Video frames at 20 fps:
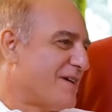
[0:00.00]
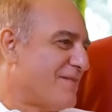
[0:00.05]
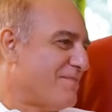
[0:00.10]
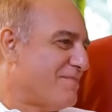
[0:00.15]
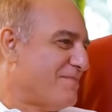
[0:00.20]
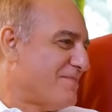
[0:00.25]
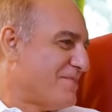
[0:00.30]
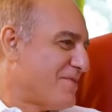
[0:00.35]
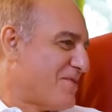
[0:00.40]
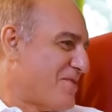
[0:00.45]

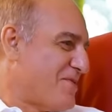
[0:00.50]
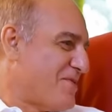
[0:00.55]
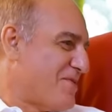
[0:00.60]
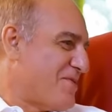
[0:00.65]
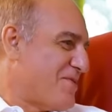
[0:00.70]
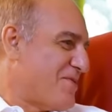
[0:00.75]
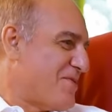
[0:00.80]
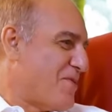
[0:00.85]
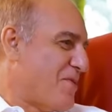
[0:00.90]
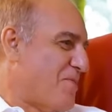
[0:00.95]
Eh,
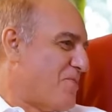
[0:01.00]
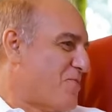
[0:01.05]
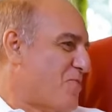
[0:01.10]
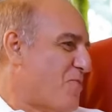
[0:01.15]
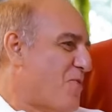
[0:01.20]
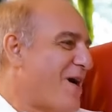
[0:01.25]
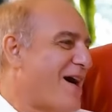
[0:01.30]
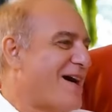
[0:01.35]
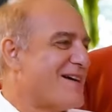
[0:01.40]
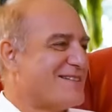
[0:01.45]
cómo
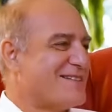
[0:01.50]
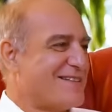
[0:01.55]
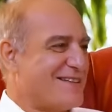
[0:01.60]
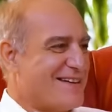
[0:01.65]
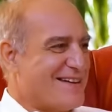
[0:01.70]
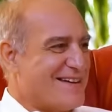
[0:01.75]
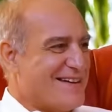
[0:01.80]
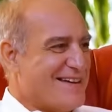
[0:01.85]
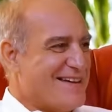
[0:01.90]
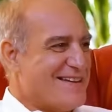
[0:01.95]
juega
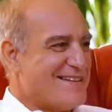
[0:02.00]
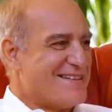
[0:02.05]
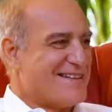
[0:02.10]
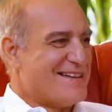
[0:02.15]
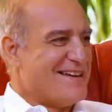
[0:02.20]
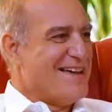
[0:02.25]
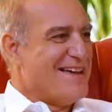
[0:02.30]
ese...? Es,